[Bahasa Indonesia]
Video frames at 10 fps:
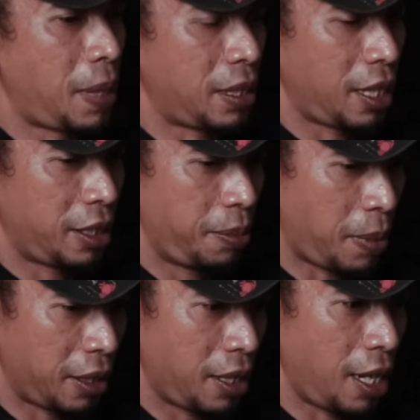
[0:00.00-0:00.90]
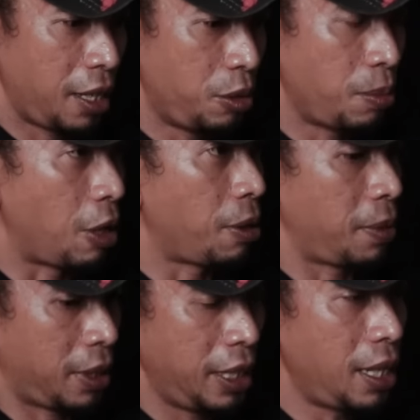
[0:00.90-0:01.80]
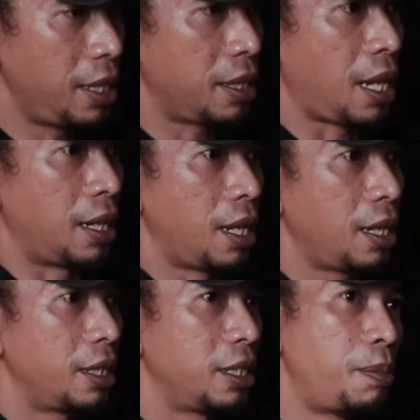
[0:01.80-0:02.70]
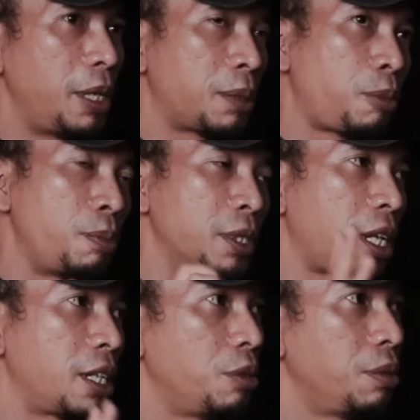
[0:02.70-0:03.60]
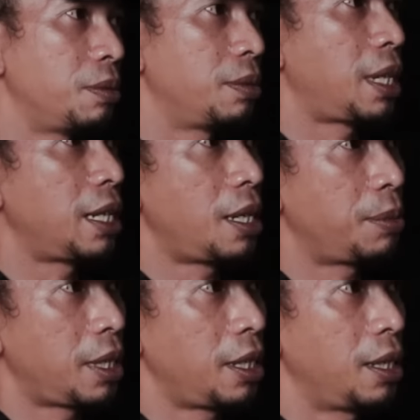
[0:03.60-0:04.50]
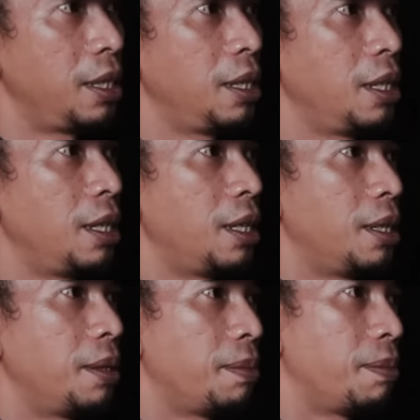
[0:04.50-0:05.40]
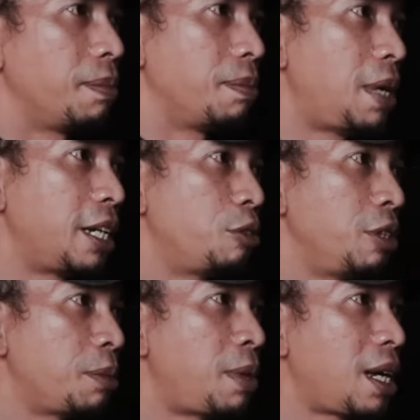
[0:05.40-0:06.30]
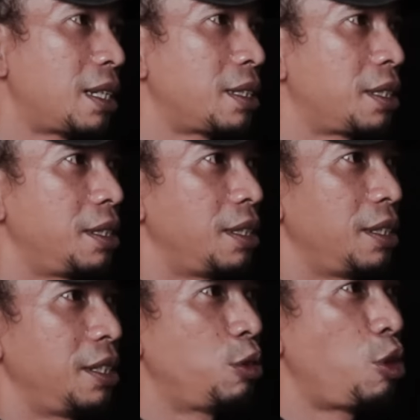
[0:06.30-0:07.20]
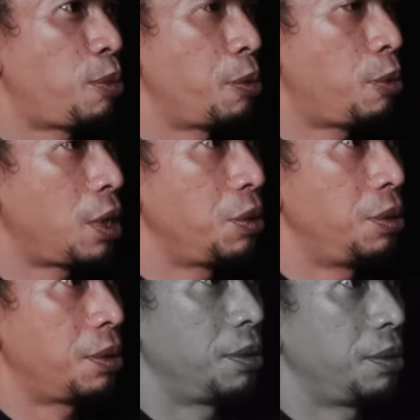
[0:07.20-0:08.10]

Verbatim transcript: pas saya cipratin air itu baru ketika dia sadar dia melihat pohon besar itu nanya sama saya bang itu lihat bang ke atas katanya itu ada perempuan duduk